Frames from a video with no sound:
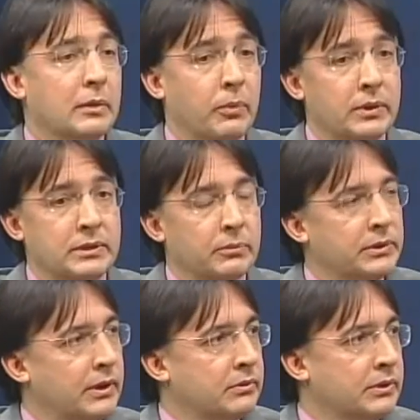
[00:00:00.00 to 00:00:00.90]
que pode ser
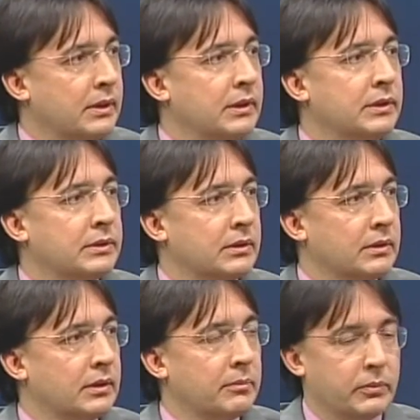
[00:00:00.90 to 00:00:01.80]
objeto de crítica
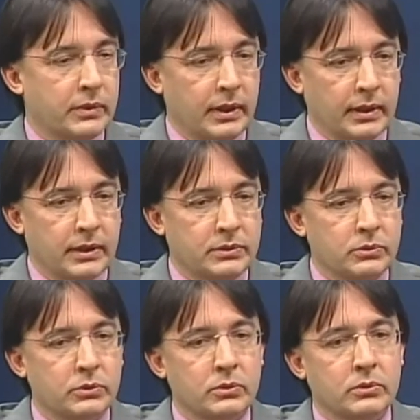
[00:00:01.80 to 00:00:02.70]
né, por quem é
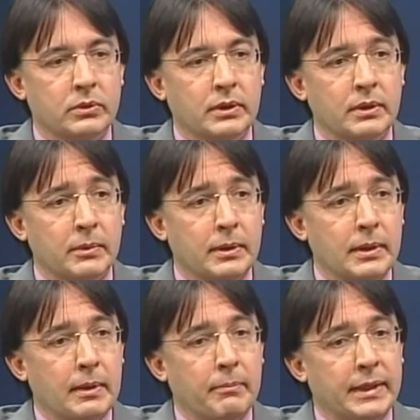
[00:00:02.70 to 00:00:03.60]
estudioso do tema,
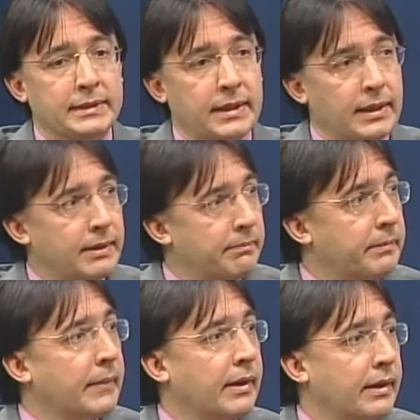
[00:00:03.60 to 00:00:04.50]
mas ela,
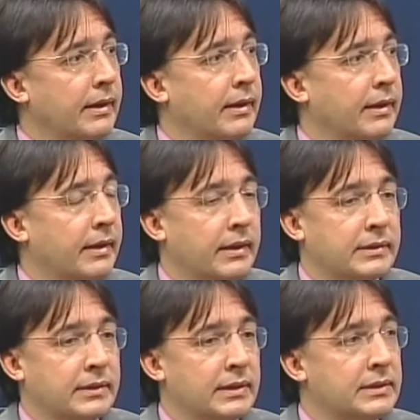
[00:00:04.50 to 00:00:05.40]
é,
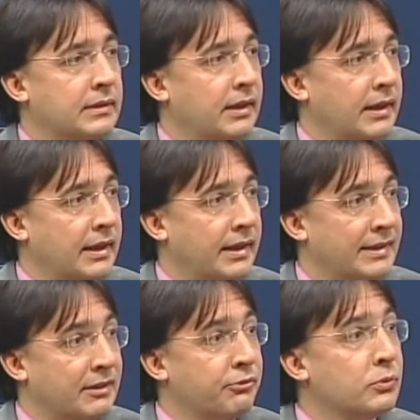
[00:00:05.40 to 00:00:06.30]
é, já, é, é,
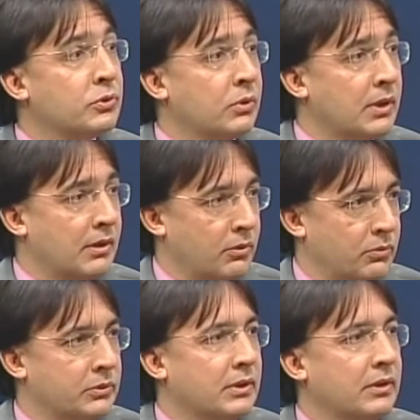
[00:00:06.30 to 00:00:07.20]
ela já funciona há
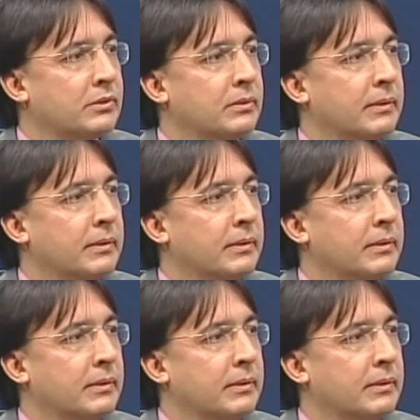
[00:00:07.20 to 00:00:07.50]
alguns anos.